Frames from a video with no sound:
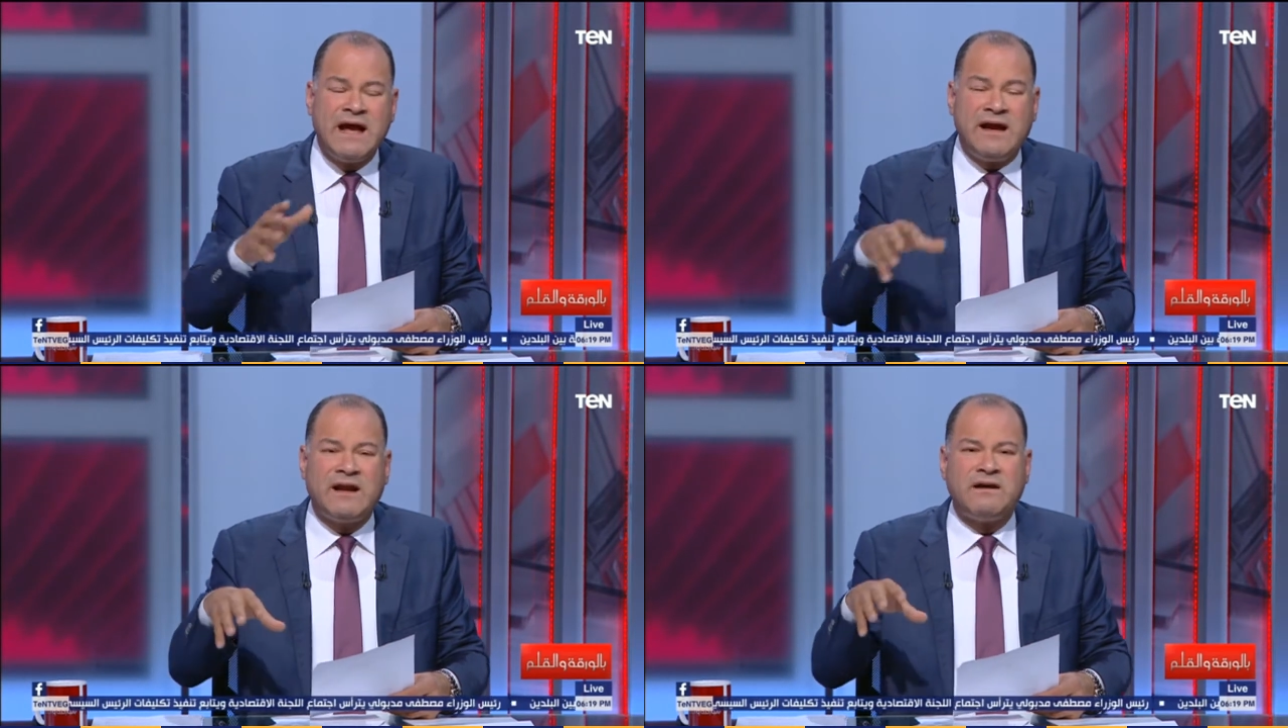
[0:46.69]

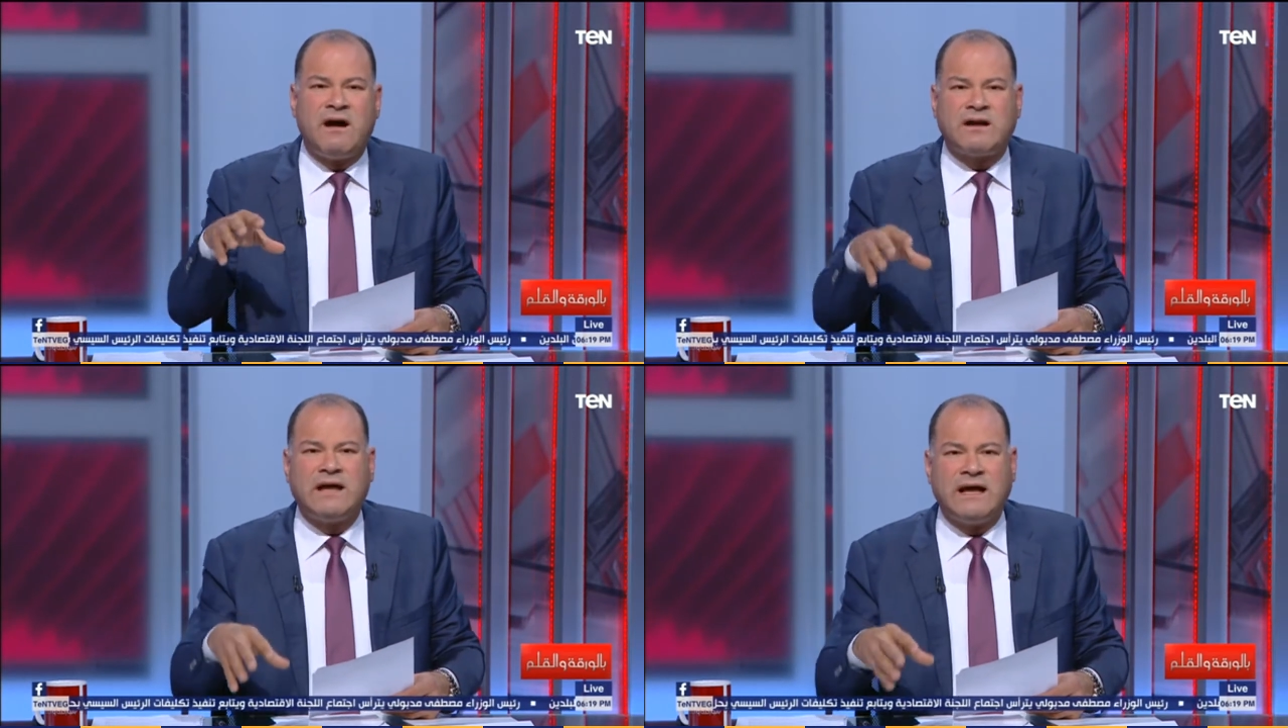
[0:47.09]
احنا
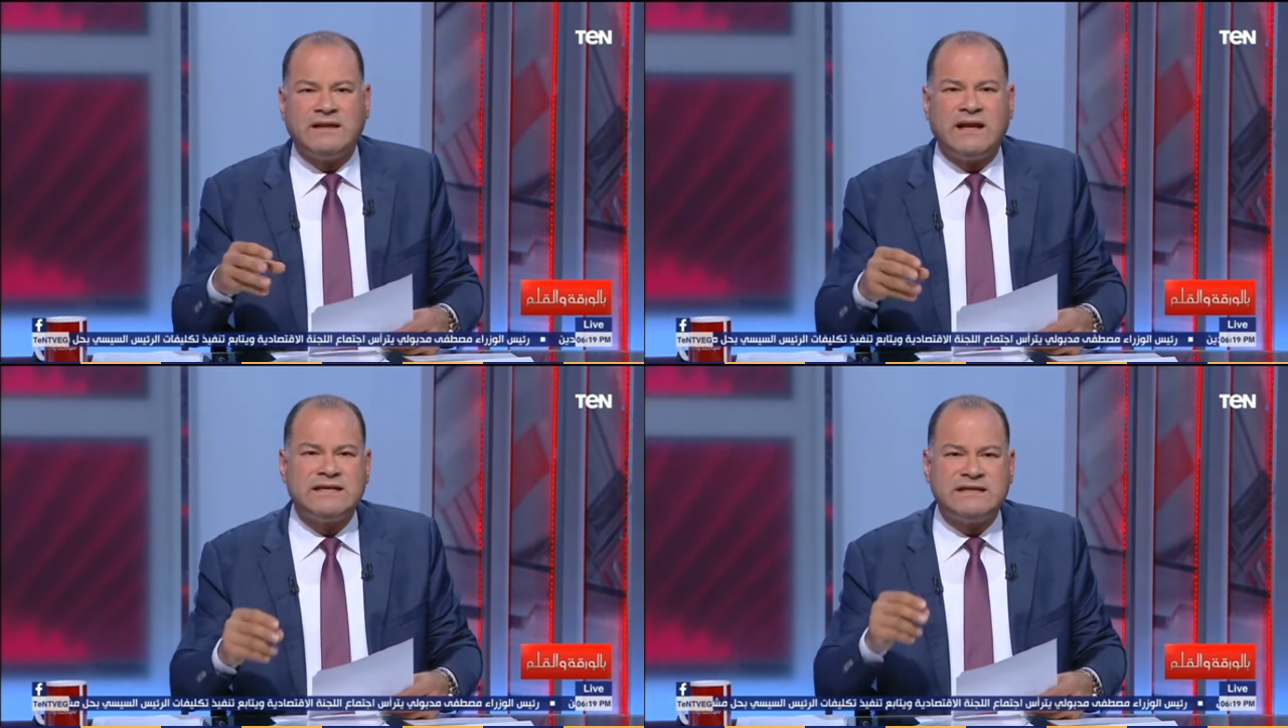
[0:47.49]
النهارده
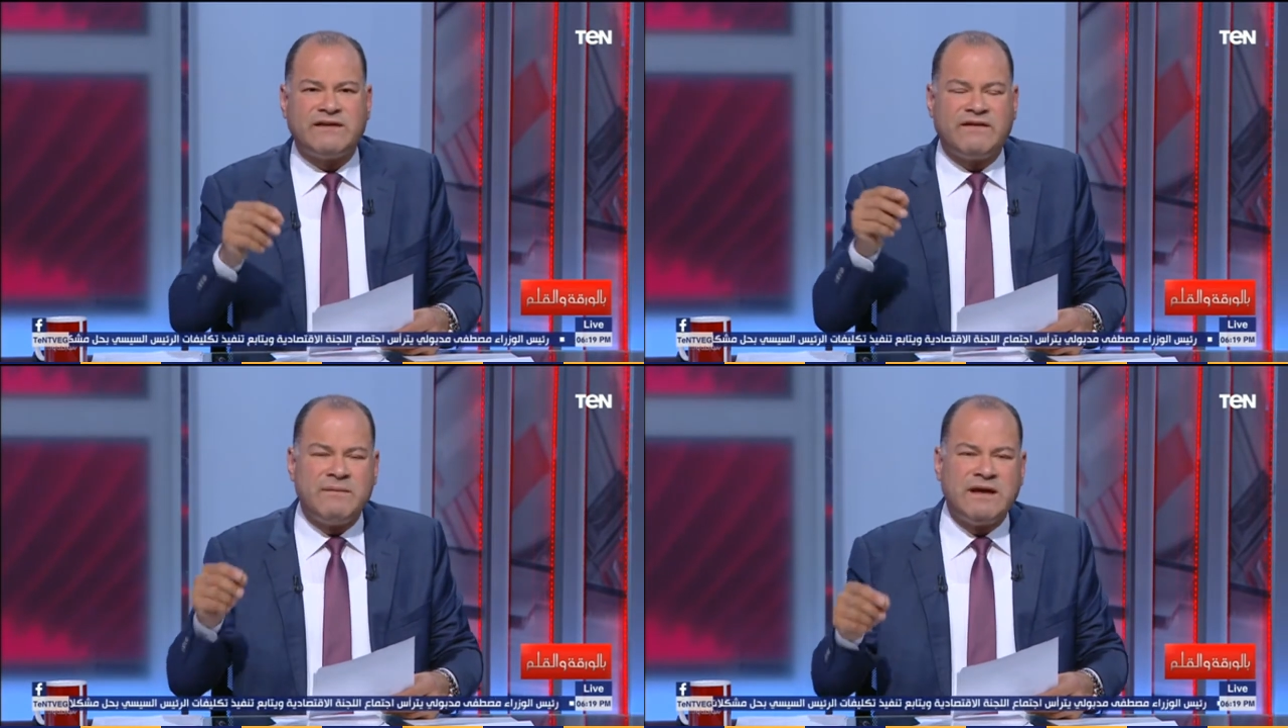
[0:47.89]
عندنا
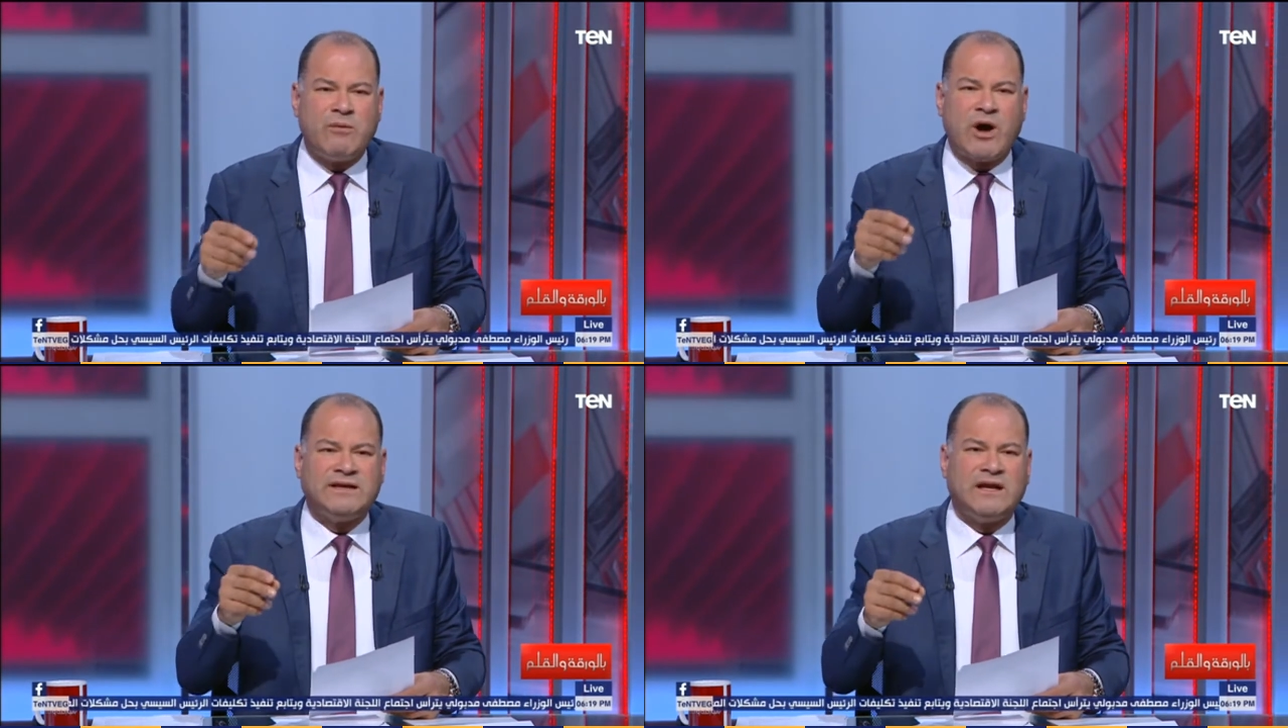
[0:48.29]
6%
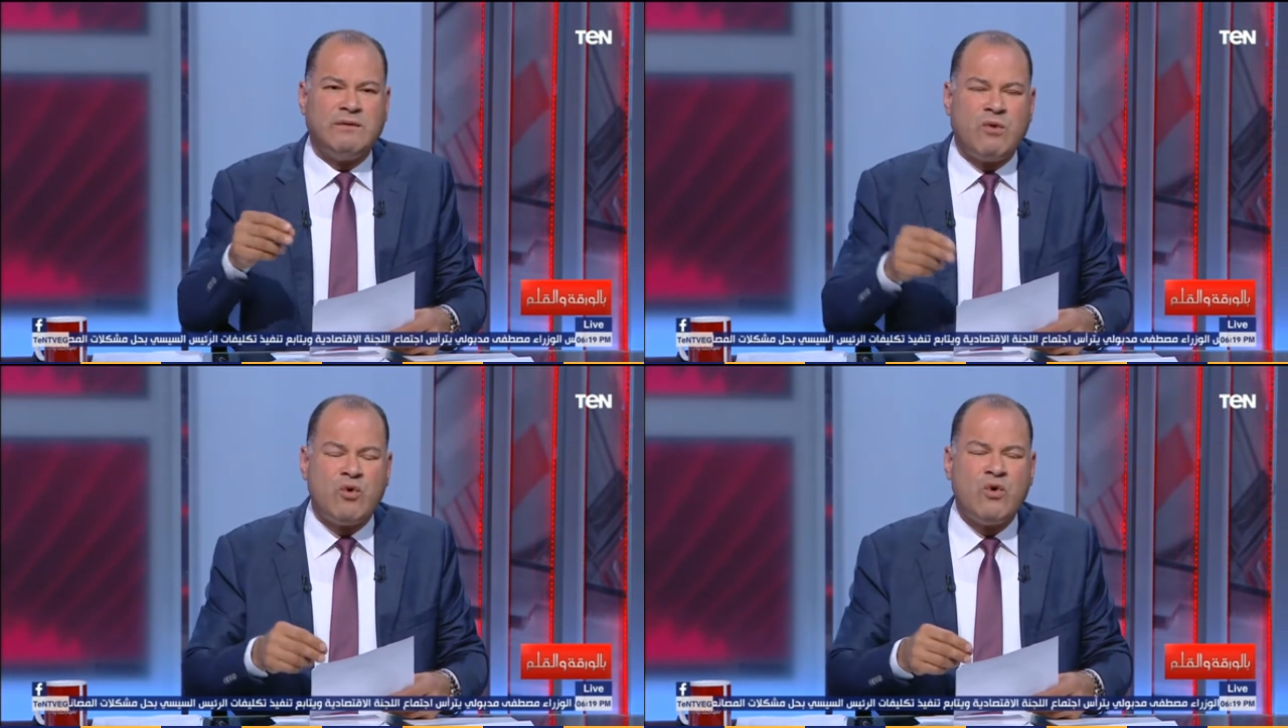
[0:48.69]
معدل
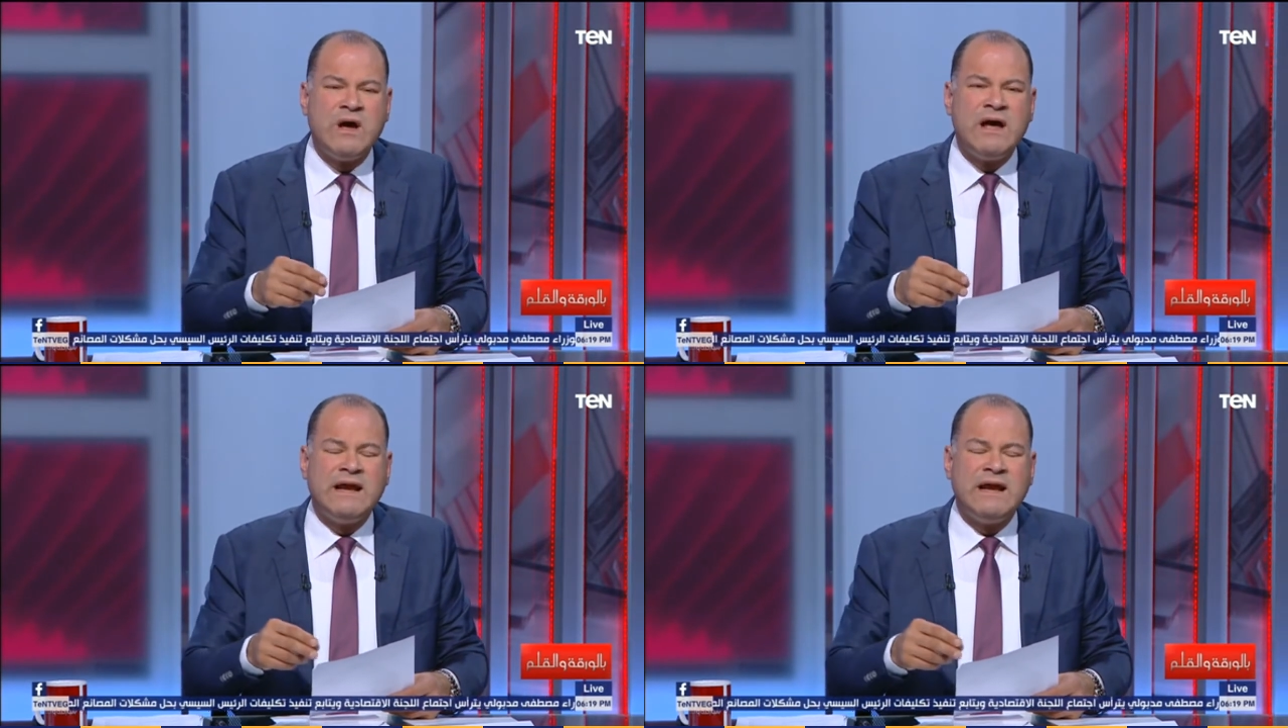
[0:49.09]
نمو